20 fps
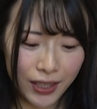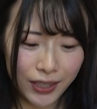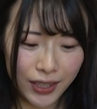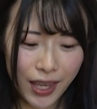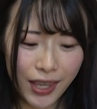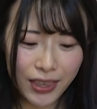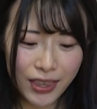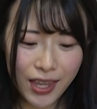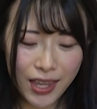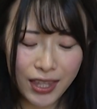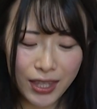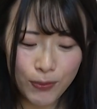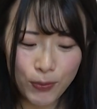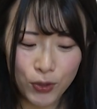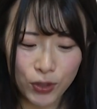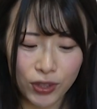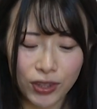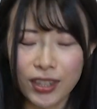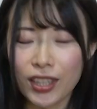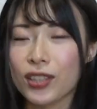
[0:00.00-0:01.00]
限定任
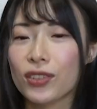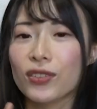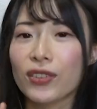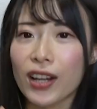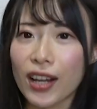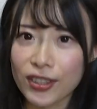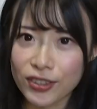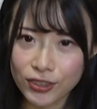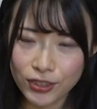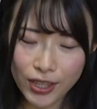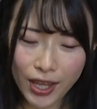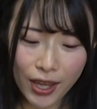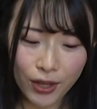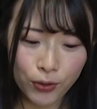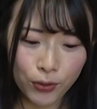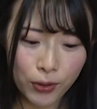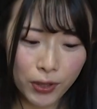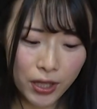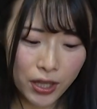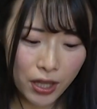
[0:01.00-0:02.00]
務っていうのがあるん
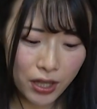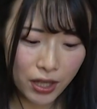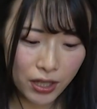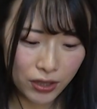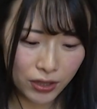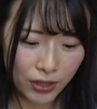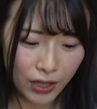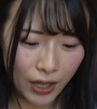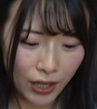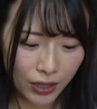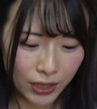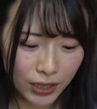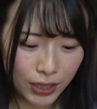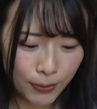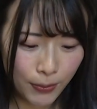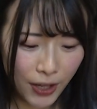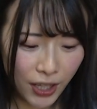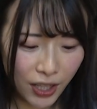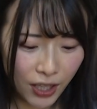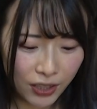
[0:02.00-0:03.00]
で、これでですね、
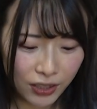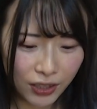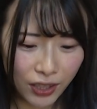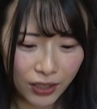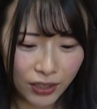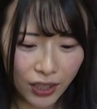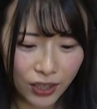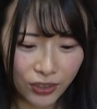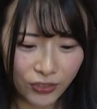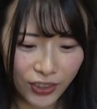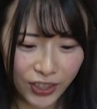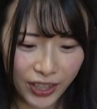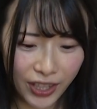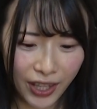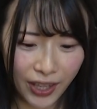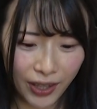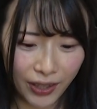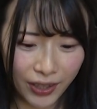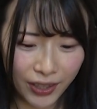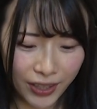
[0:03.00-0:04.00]
一番簡単なのは
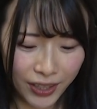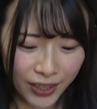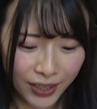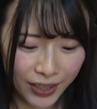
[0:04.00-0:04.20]
ね、